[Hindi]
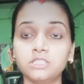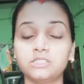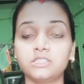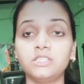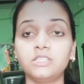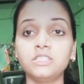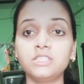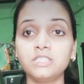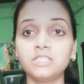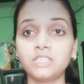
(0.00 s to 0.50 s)

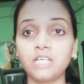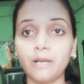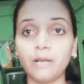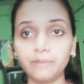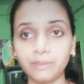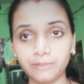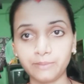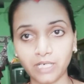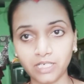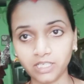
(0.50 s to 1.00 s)
जल्दी जल्दी काम
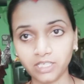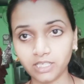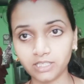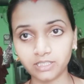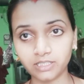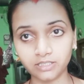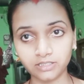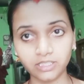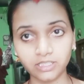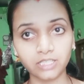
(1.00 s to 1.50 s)
निपटाने का
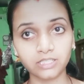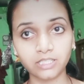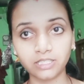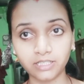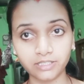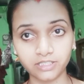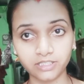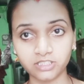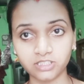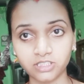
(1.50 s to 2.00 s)
ये रहता
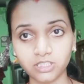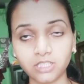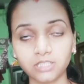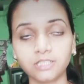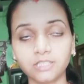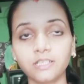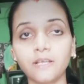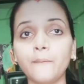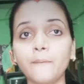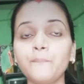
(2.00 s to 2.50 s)
था टेंशन
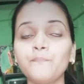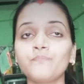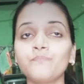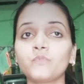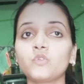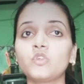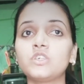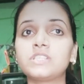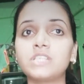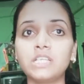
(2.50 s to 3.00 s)
रहता था
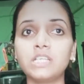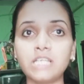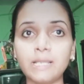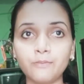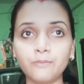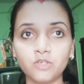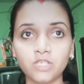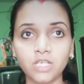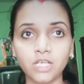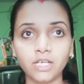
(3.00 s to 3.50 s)
इसके लिए
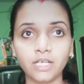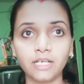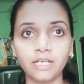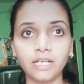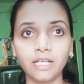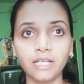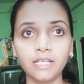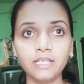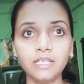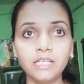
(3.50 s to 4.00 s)
आपको क्या
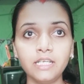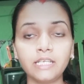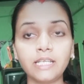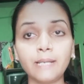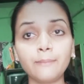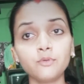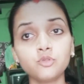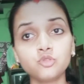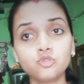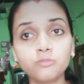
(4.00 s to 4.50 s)
करना है कि
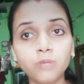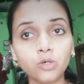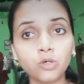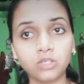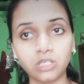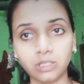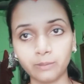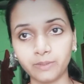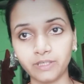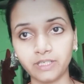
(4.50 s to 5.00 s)
आपको सुबह
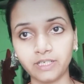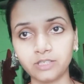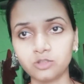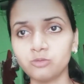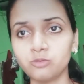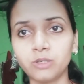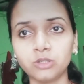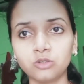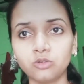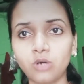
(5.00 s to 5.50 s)
उठना पड़ेगा
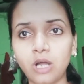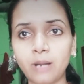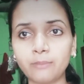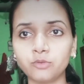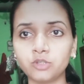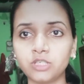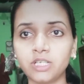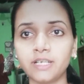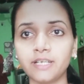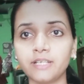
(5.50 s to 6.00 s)
सुबह तो आप
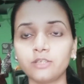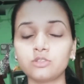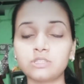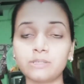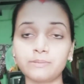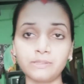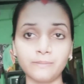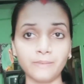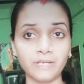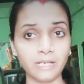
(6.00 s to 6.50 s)
उठेंगे तो
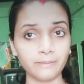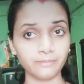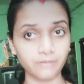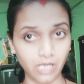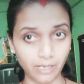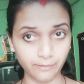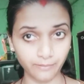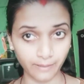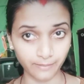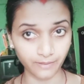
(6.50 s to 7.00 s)
सबसे पहले आप
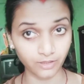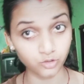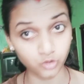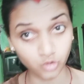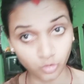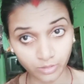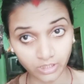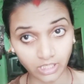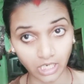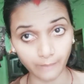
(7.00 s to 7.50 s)
काम आपका
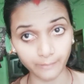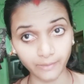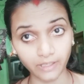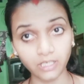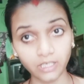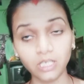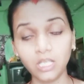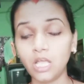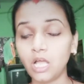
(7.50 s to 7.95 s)
जो भी काम है